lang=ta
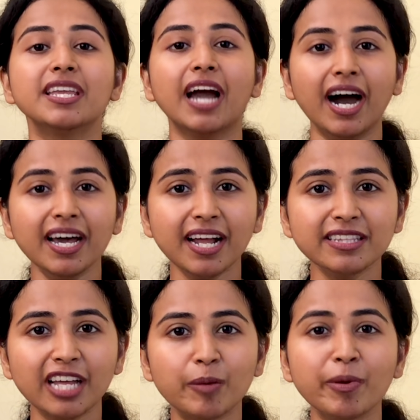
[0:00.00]
யாராக
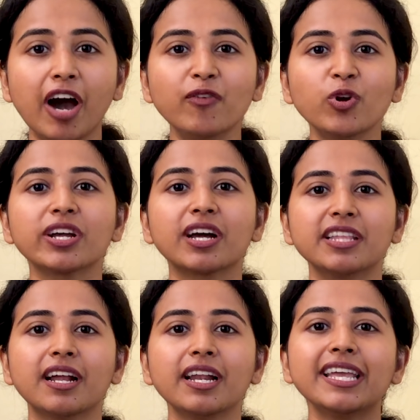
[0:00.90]
இருந்தாலுமே அவரோட
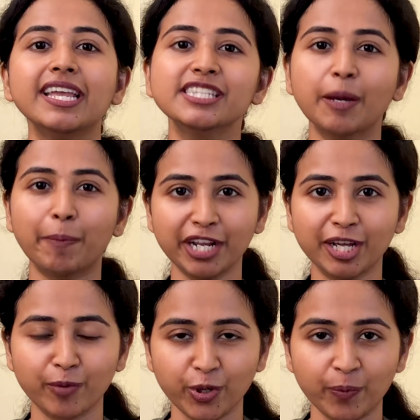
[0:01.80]
கதைகளை ஈஸியாக
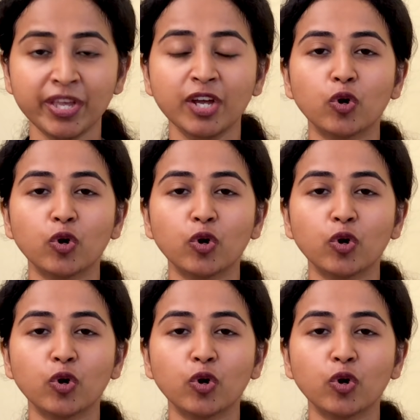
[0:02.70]
படிக்க முடியும்